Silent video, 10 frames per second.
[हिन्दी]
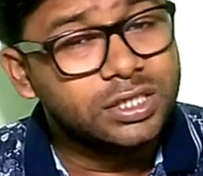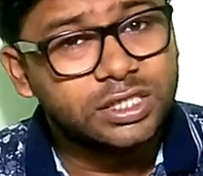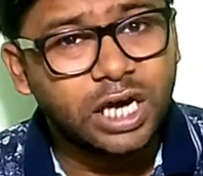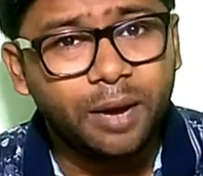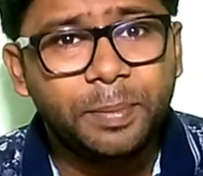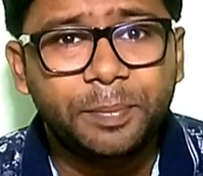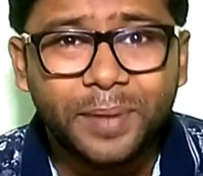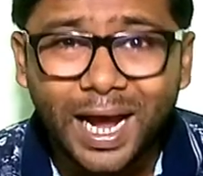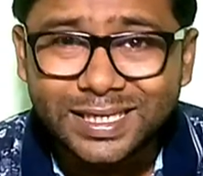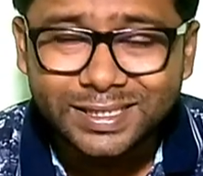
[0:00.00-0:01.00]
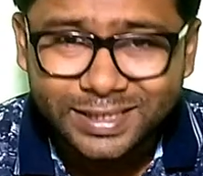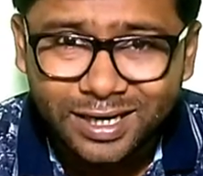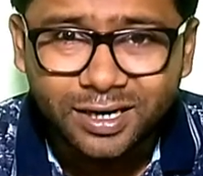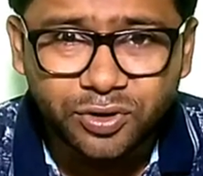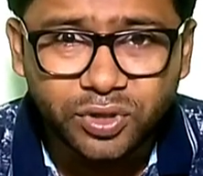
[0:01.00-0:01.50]
जहां पे प्राइस
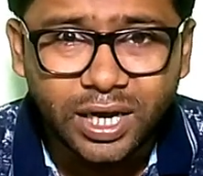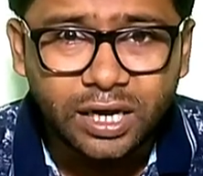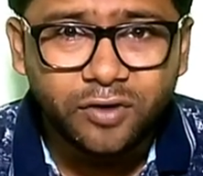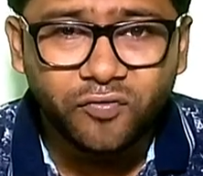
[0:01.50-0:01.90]
स्टार्ट होता है